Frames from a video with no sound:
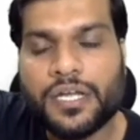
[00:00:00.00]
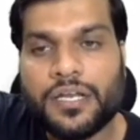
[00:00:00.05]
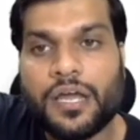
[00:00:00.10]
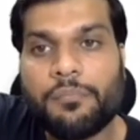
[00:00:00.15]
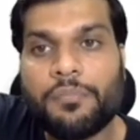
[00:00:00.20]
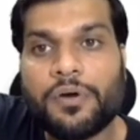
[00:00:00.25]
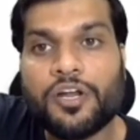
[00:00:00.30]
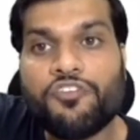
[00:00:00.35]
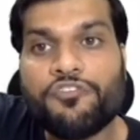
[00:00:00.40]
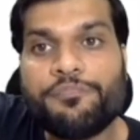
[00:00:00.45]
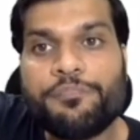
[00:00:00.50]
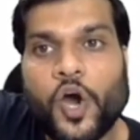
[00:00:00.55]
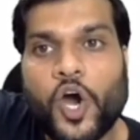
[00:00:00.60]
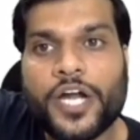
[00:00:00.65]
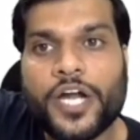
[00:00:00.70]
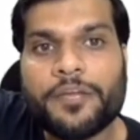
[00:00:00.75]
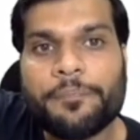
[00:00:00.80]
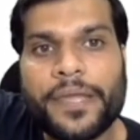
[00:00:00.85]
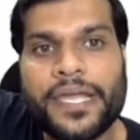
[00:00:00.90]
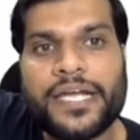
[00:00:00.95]
नंबर ऑफ
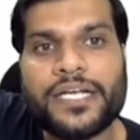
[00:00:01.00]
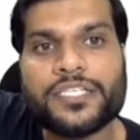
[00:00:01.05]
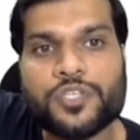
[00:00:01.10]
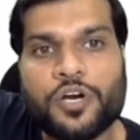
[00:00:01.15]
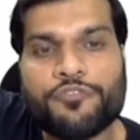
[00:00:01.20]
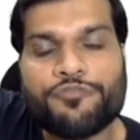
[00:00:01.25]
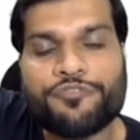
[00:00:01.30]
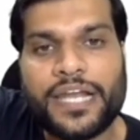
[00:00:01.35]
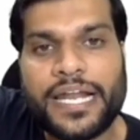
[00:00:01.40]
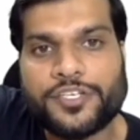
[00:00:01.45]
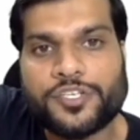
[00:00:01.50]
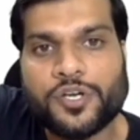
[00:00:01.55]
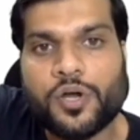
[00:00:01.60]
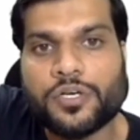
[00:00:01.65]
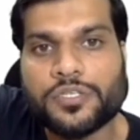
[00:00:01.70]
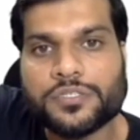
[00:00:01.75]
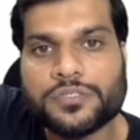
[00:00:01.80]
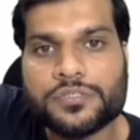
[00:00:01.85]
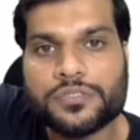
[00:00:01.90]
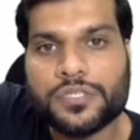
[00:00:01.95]
बॉन्ड पेयर ऑफ
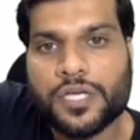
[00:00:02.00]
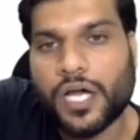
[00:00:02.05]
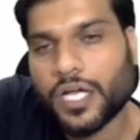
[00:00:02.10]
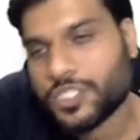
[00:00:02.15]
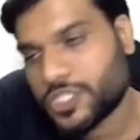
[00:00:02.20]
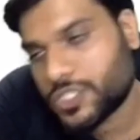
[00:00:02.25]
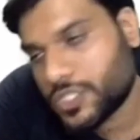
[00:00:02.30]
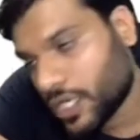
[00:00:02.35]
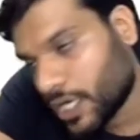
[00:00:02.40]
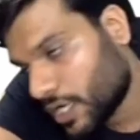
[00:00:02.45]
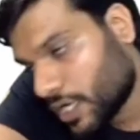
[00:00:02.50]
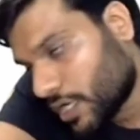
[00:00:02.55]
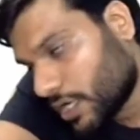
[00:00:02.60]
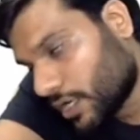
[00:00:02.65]
इलेक्ट्रॉन्स अच्छा